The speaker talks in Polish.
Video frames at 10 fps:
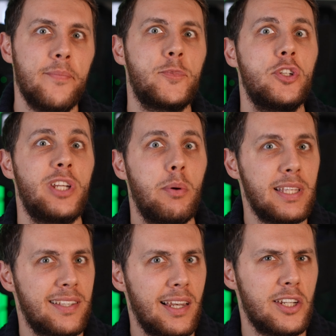Czy działa
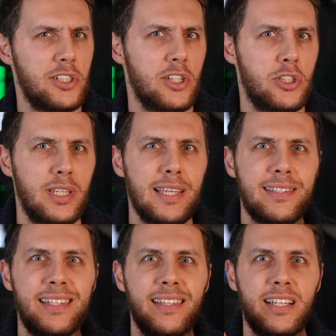niezależnie? Czy
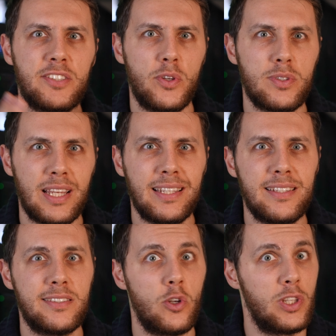jest jednak
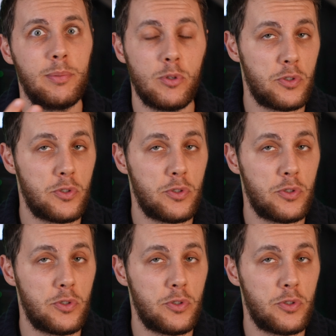związany z odrębną